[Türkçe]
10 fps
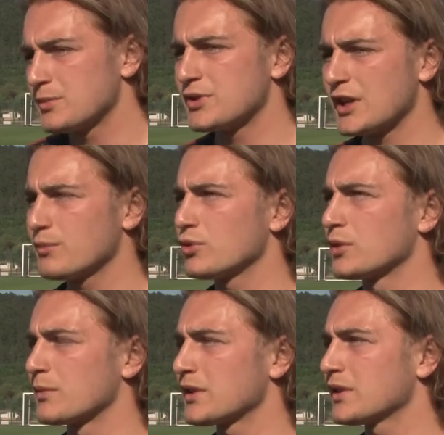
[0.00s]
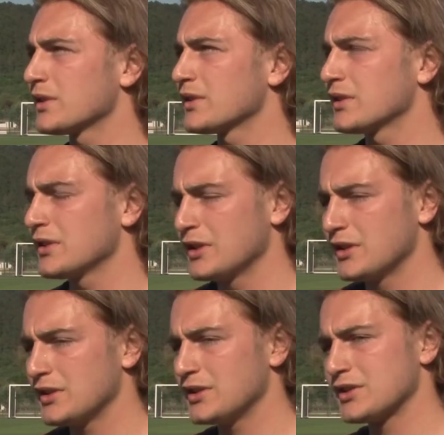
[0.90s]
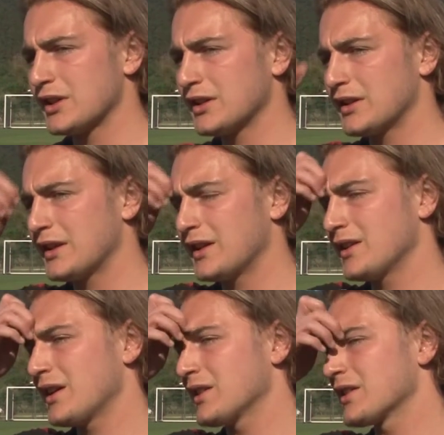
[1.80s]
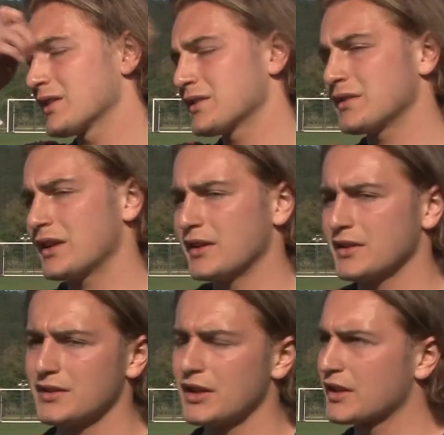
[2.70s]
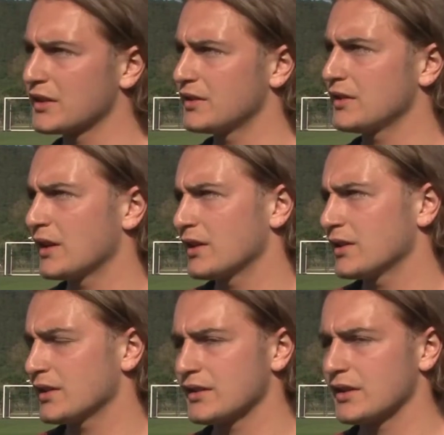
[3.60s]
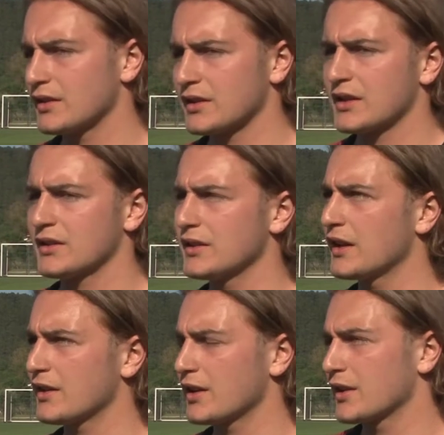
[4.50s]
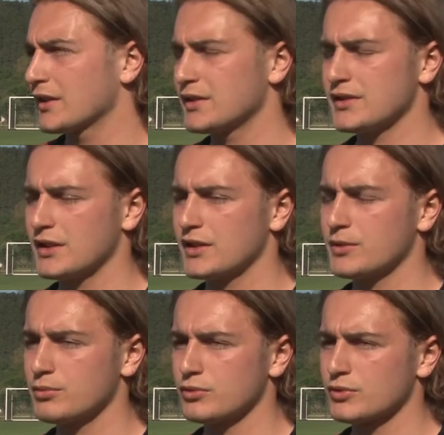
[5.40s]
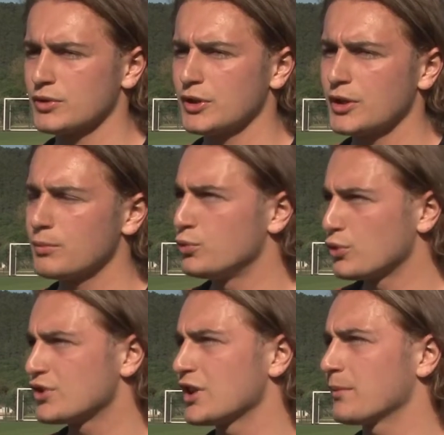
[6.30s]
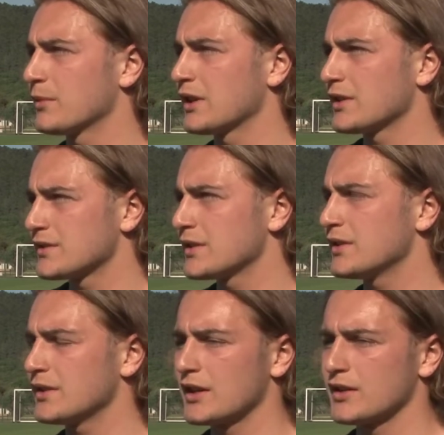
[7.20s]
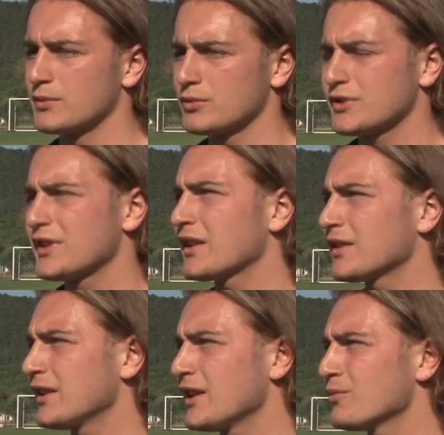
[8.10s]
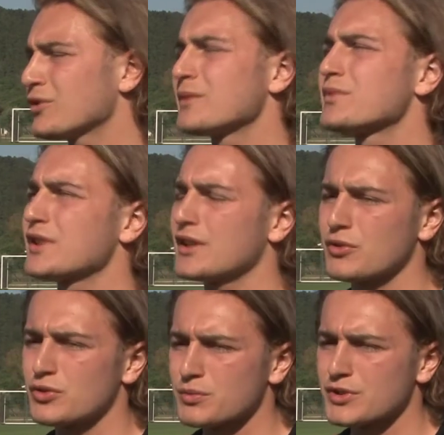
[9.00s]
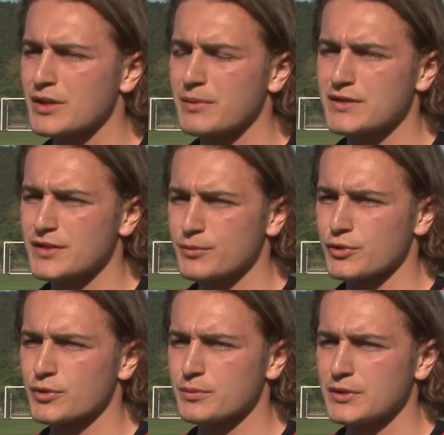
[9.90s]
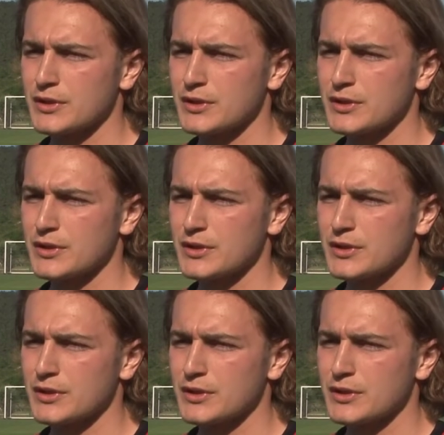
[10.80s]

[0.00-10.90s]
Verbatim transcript: Hiçbir şeyim de olmadı. İnşallah yani herkes yani hak ettiği yerlere gider, hak ettiği yer, hak ettiği şeyleri bulur. Büyük camialar istediği yerleri bulur. Tek dileğim bu kimseye kötü bir şey beslemiyorum.